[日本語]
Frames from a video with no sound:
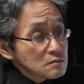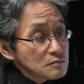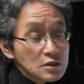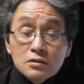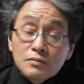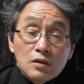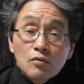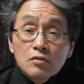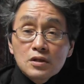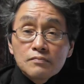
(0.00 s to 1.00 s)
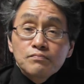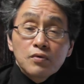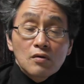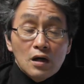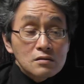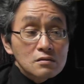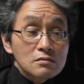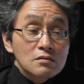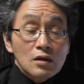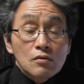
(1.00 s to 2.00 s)
伊豆日報が
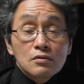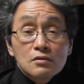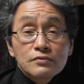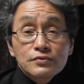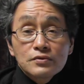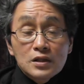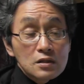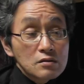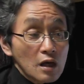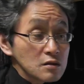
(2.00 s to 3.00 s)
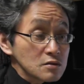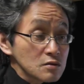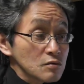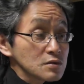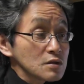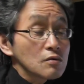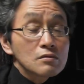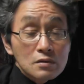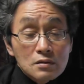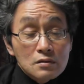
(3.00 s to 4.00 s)
作ったというふうに伝承してお
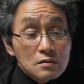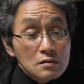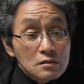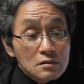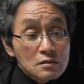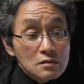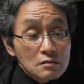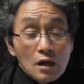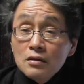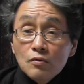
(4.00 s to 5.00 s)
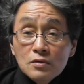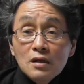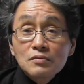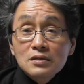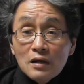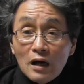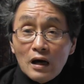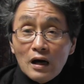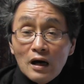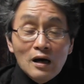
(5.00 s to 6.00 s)
るわけでございますが、